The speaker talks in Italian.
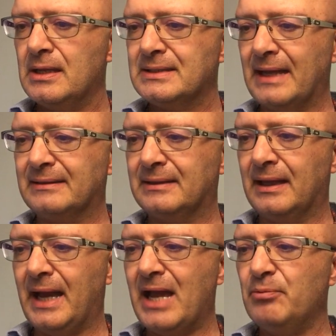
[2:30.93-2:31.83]

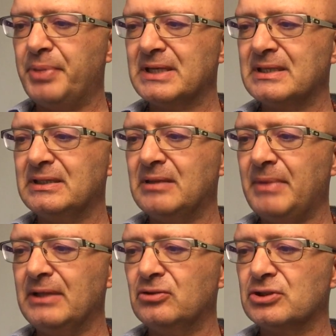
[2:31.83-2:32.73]
7. Hai un
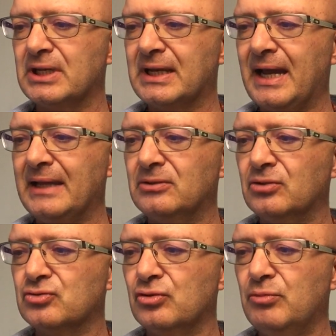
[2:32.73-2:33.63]
presentimento
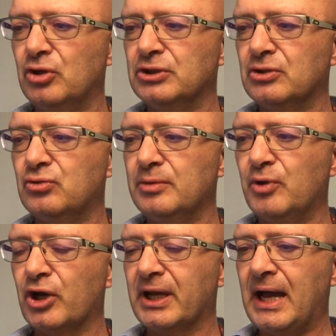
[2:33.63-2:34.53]
segreto sul modo in cui
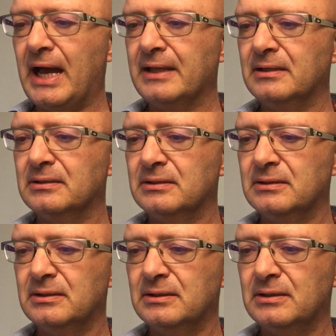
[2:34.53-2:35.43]
morirai?
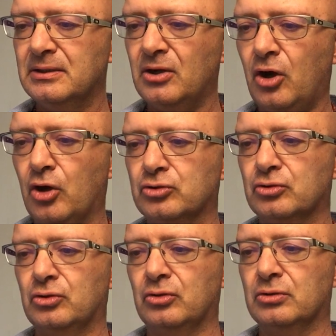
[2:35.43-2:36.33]

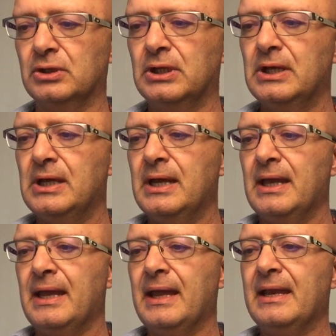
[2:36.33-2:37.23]
8.
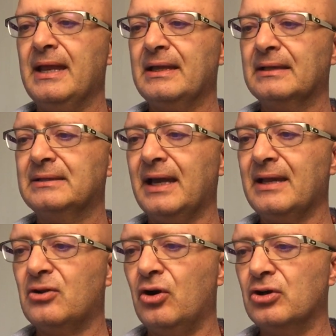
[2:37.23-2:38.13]
Elenca
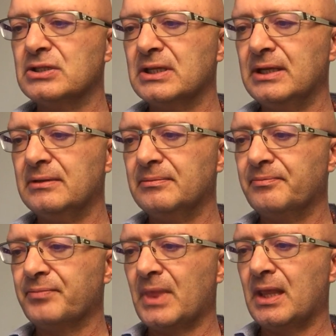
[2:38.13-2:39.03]
tre cose
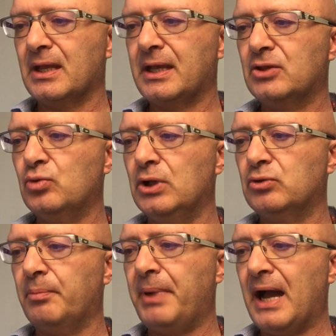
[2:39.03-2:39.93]
che tu e il
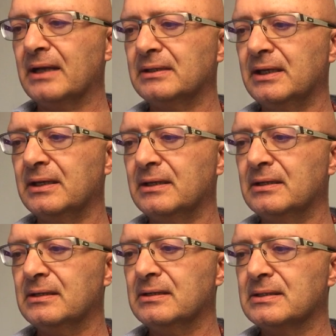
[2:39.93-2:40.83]
tuo
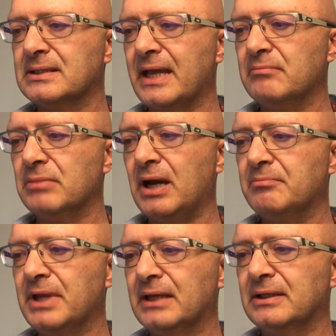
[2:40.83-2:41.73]
partner sembra
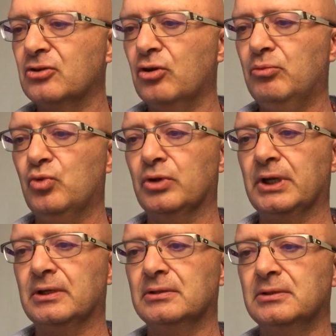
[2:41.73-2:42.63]
abbiate in
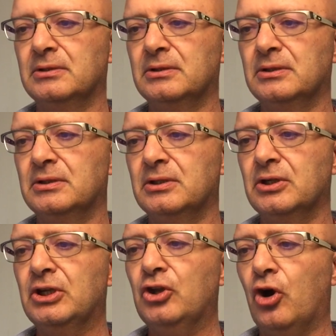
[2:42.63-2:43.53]
comune.
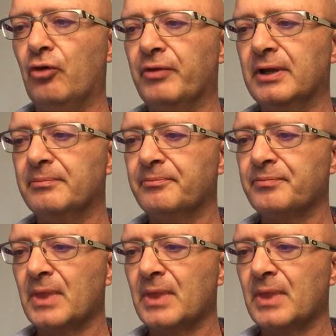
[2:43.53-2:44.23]
9.